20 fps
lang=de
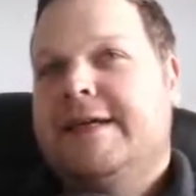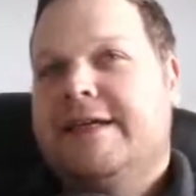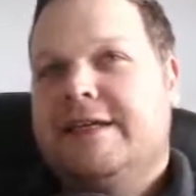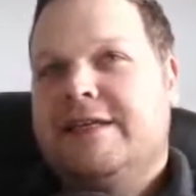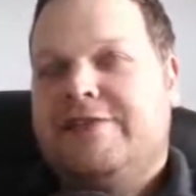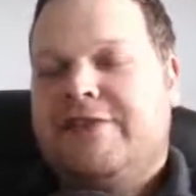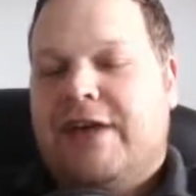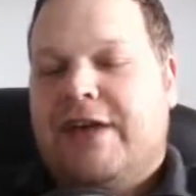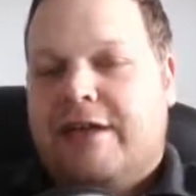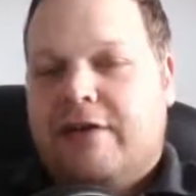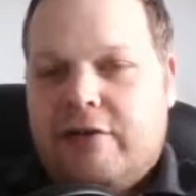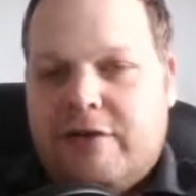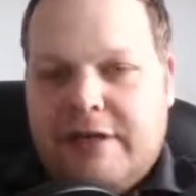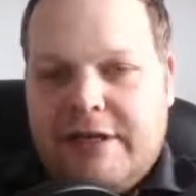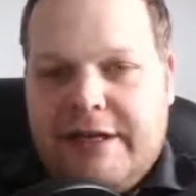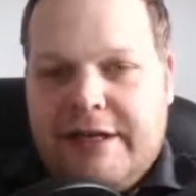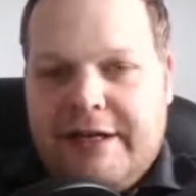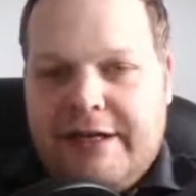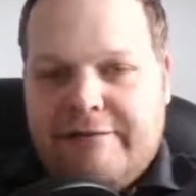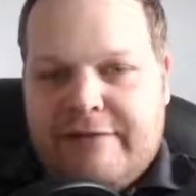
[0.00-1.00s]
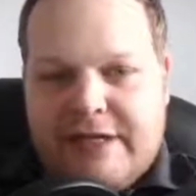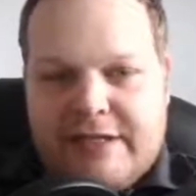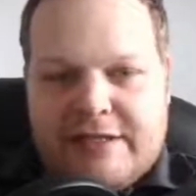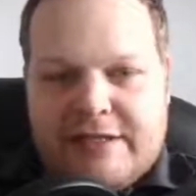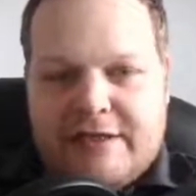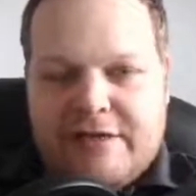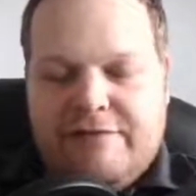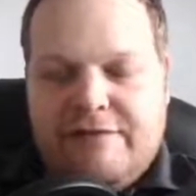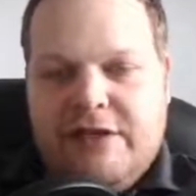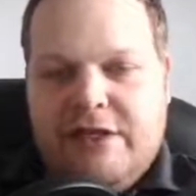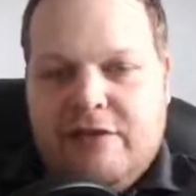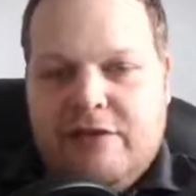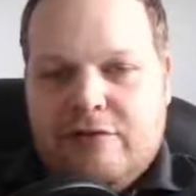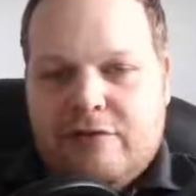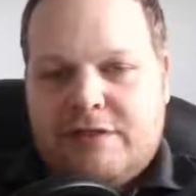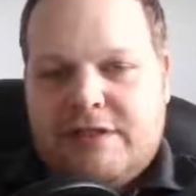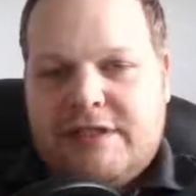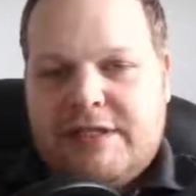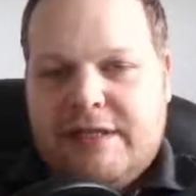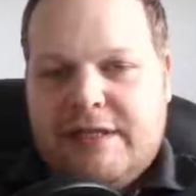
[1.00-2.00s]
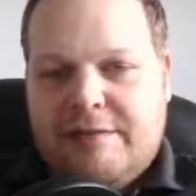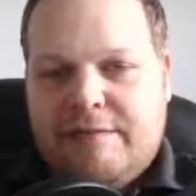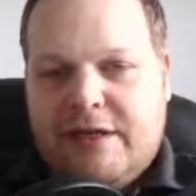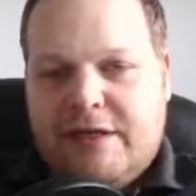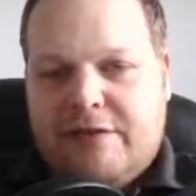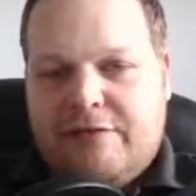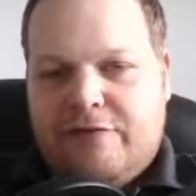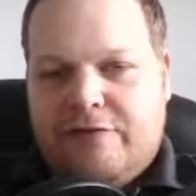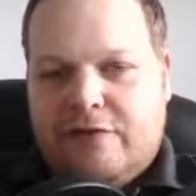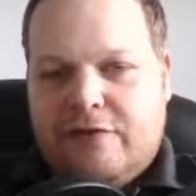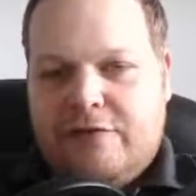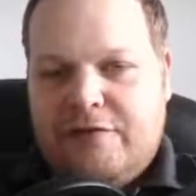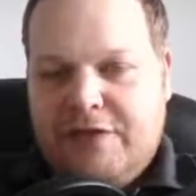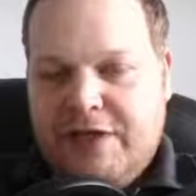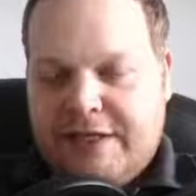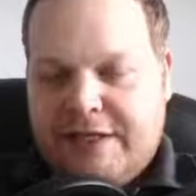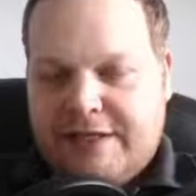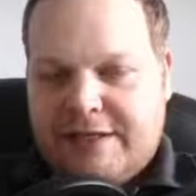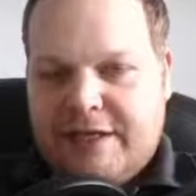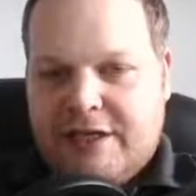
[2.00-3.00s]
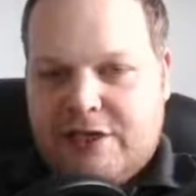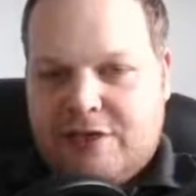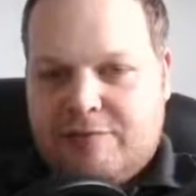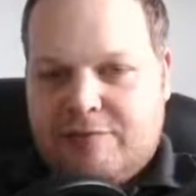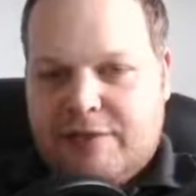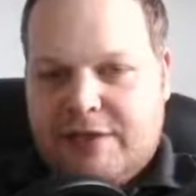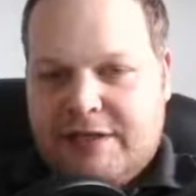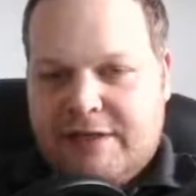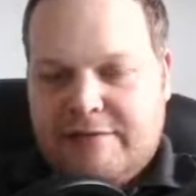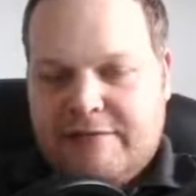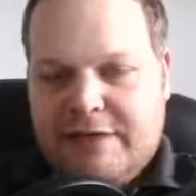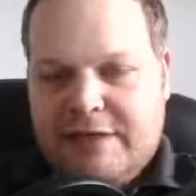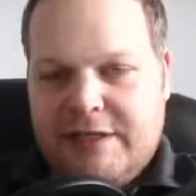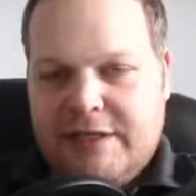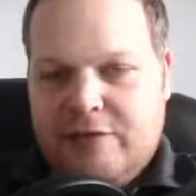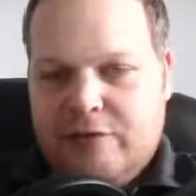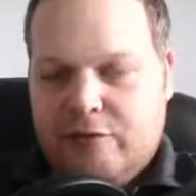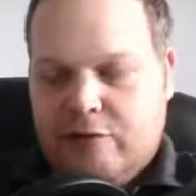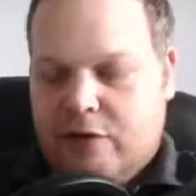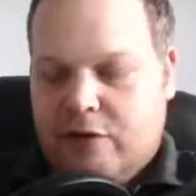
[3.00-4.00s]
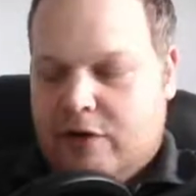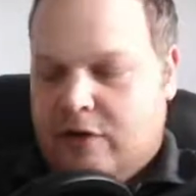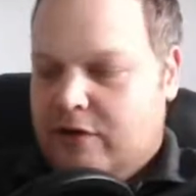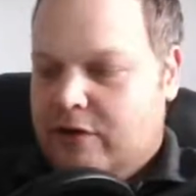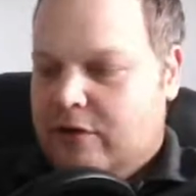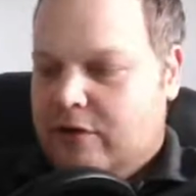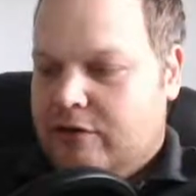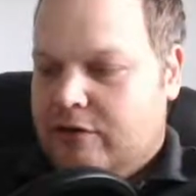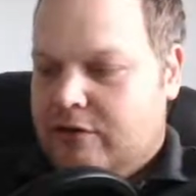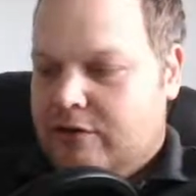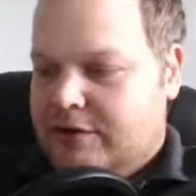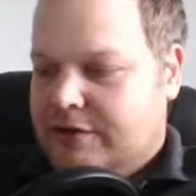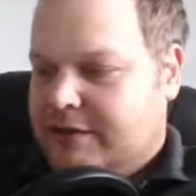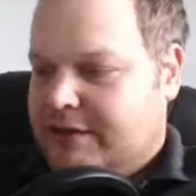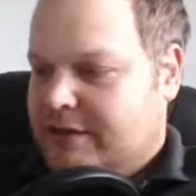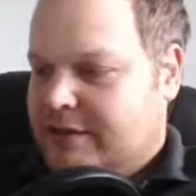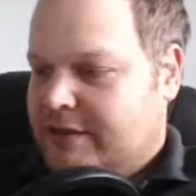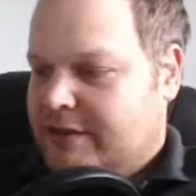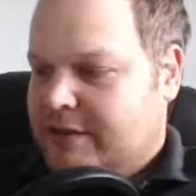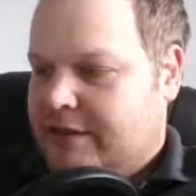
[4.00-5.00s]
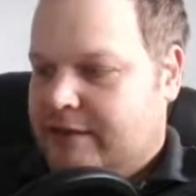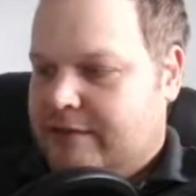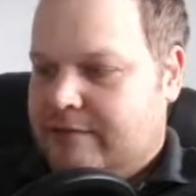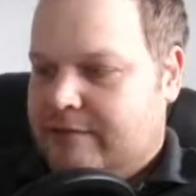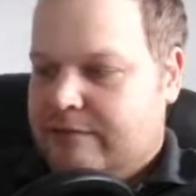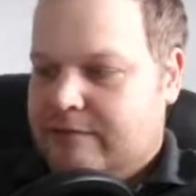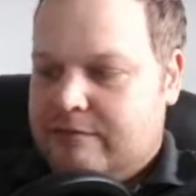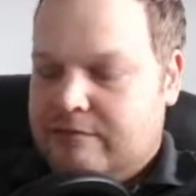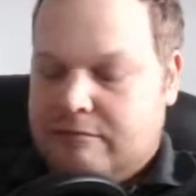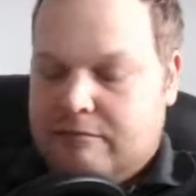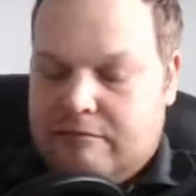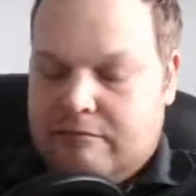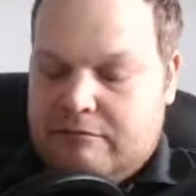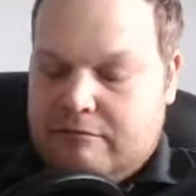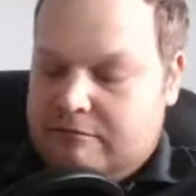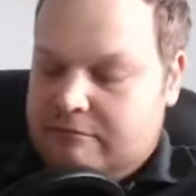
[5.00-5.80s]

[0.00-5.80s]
Ich werde auch in allen weiteren Videos immer von Fiat-Geld sprechen, wenn ich über Euros ähm,